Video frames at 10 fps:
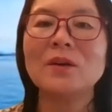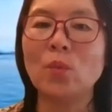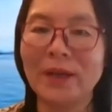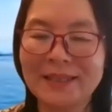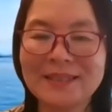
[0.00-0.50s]

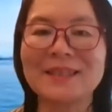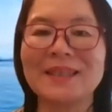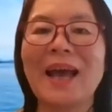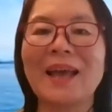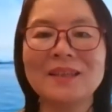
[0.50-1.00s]
唯喜
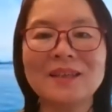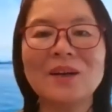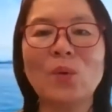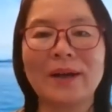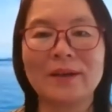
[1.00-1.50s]
爱耶和
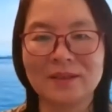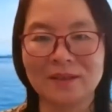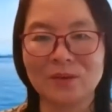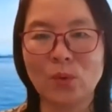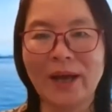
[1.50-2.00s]
华
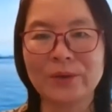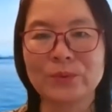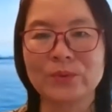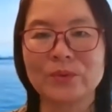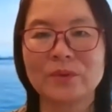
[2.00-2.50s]
的话
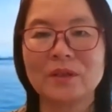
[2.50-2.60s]
语，